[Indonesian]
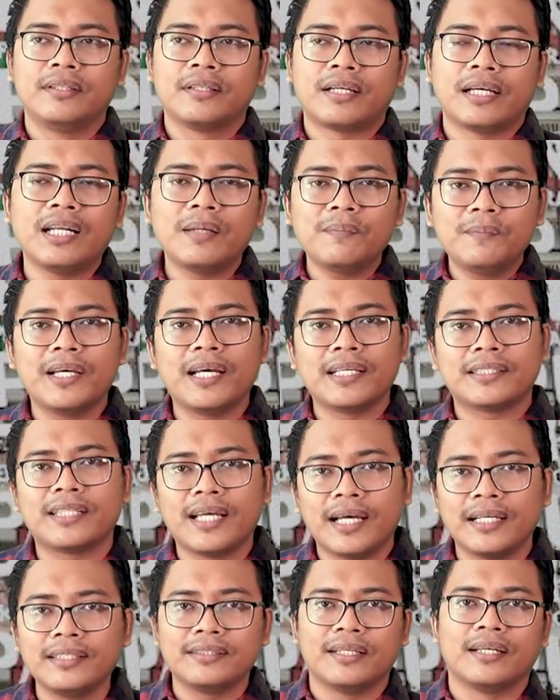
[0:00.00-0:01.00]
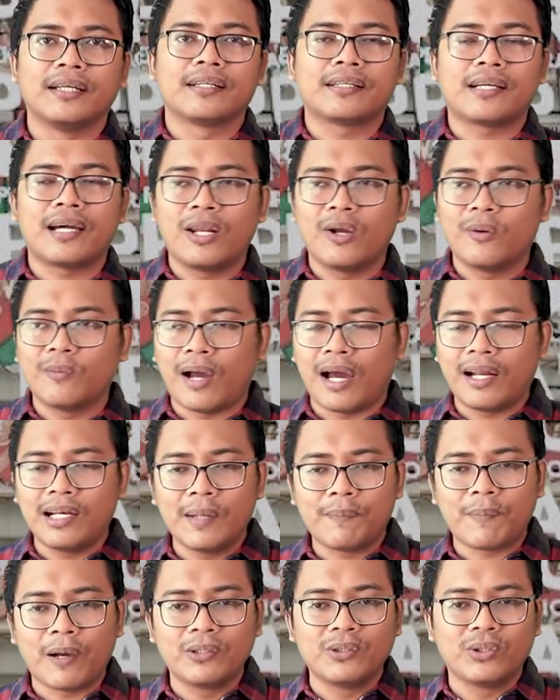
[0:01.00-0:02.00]
Karena biasanya kalau
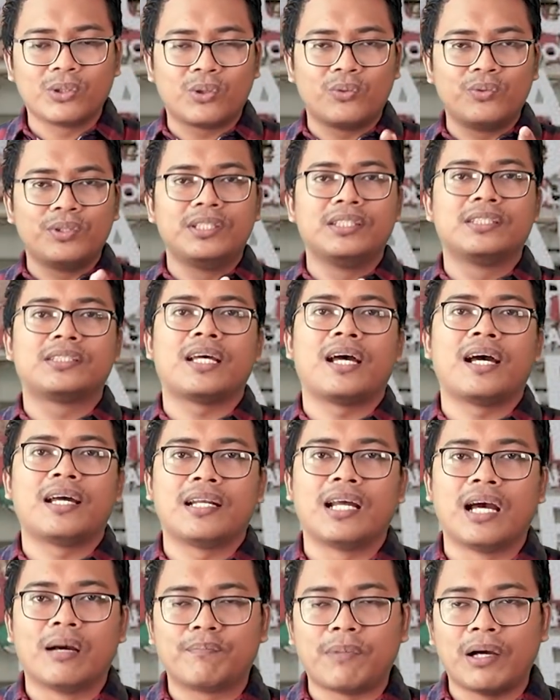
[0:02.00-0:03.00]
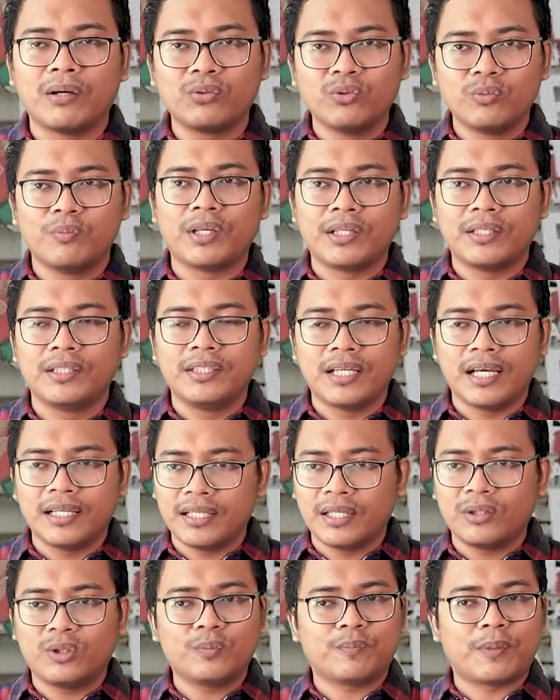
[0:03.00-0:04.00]
ada Pak Jokowi di sana, panggung
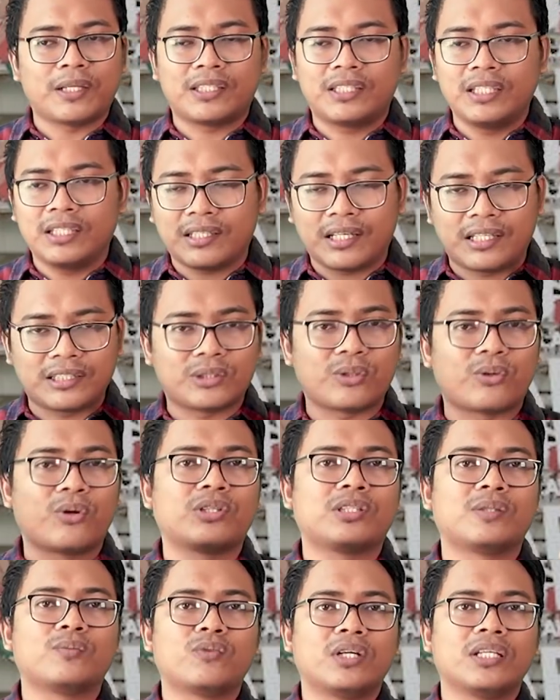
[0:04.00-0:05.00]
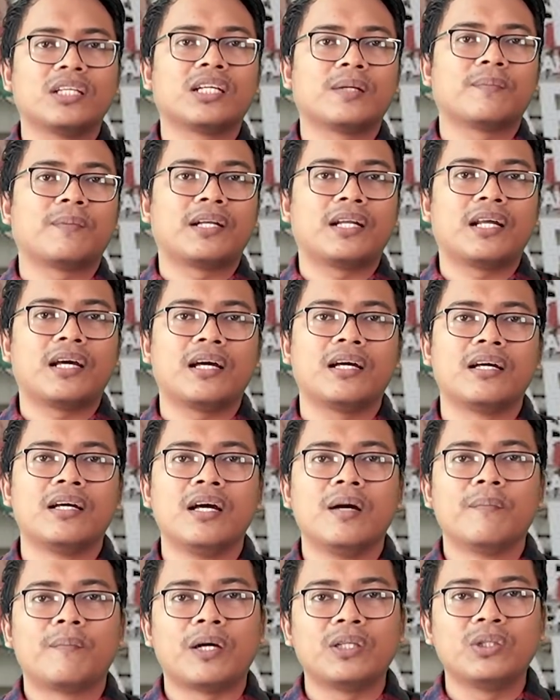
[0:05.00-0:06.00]
medianya tuh pasti kesorot semuanya
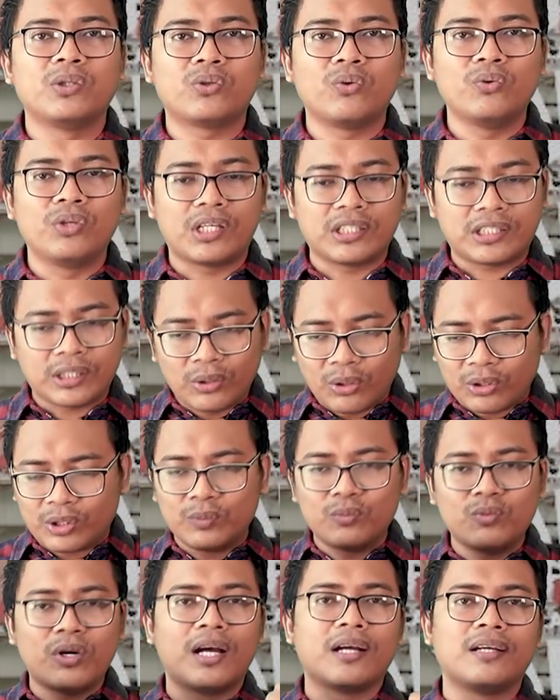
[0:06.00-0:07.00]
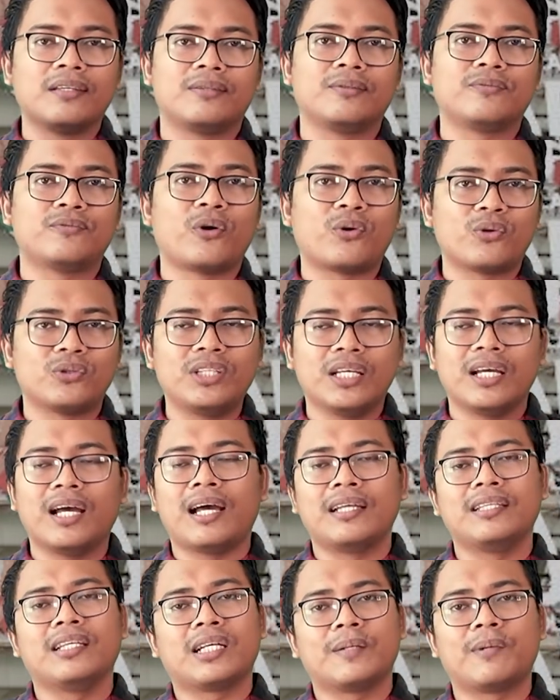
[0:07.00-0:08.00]
kepada Pak Jokowi, kesedot semua gitu.
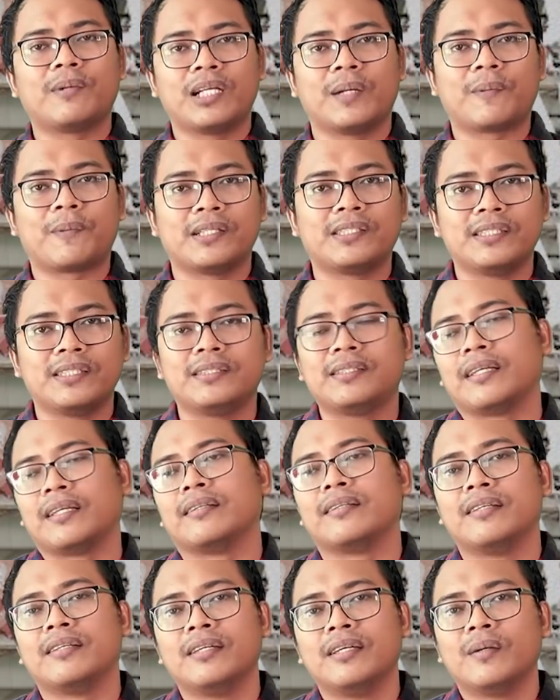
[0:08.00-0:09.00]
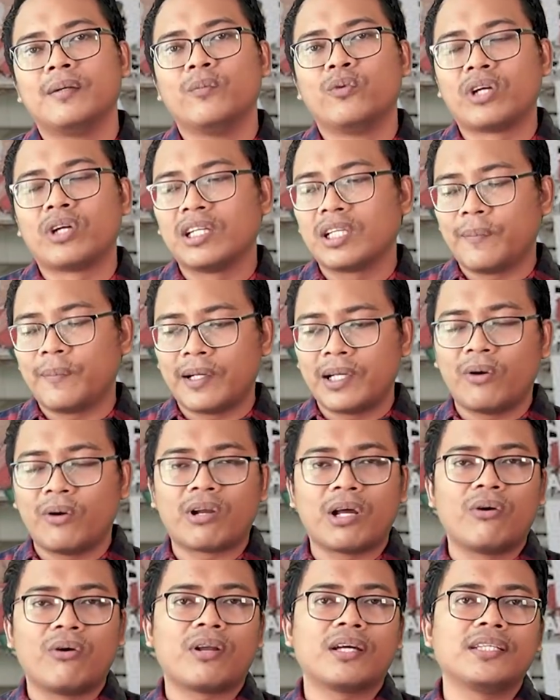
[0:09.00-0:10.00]
Fokusnya hanya kepada presiden, bukan kepada
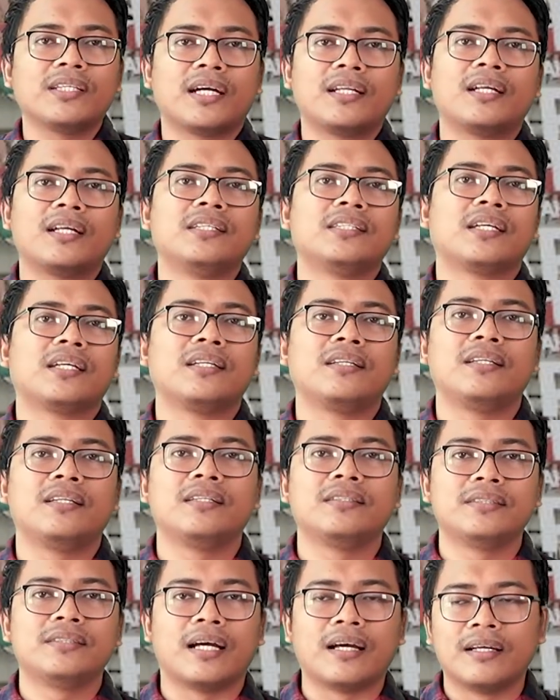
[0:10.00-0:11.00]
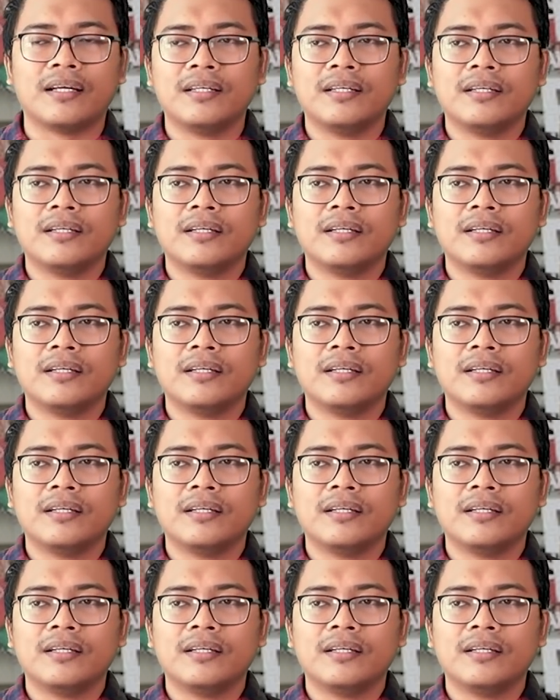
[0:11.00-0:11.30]
orang-orang yang ada di sekelilingnya.